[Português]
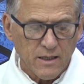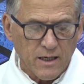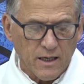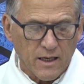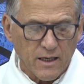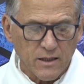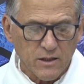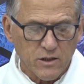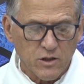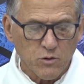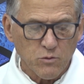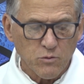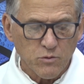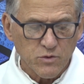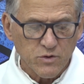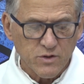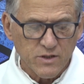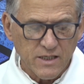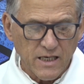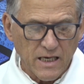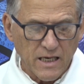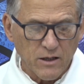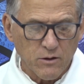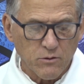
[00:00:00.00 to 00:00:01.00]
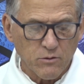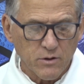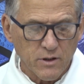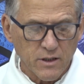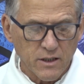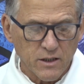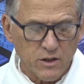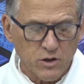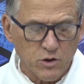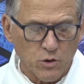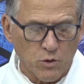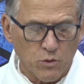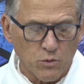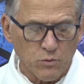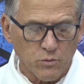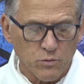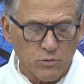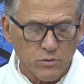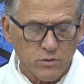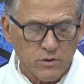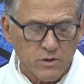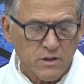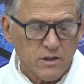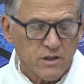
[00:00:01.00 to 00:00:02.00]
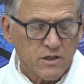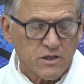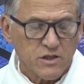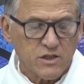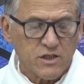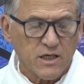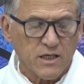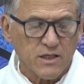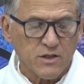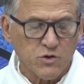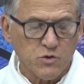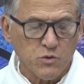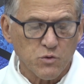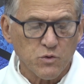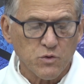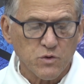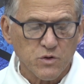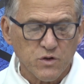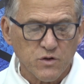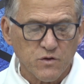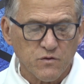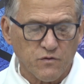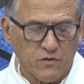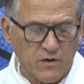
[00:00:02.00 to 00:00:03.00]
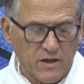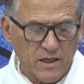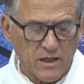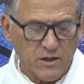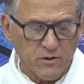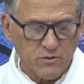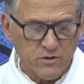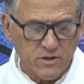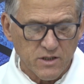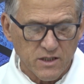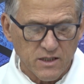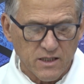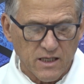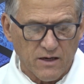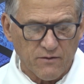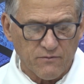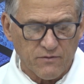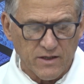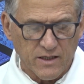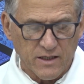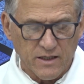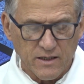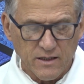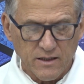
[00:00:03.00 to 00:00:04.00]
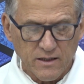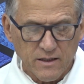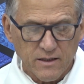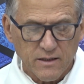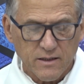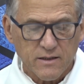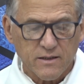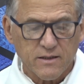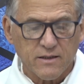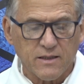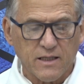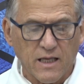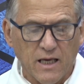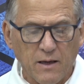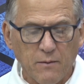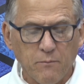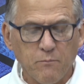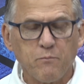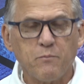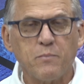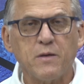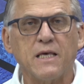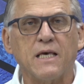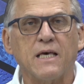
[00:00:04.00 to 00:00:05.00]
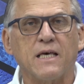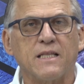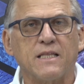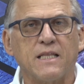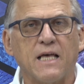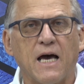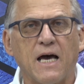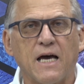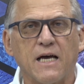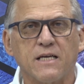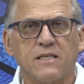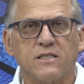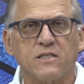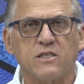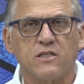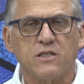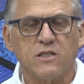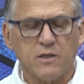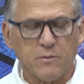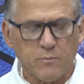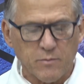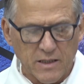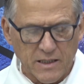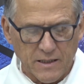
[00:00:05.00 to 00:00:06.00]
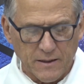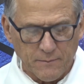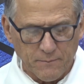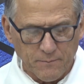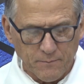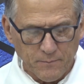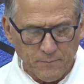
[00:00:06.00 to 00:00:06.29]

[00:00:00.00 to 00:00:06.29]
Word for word: Então o cego gritou: Jesus, filho de Davi, tem piedade de mim.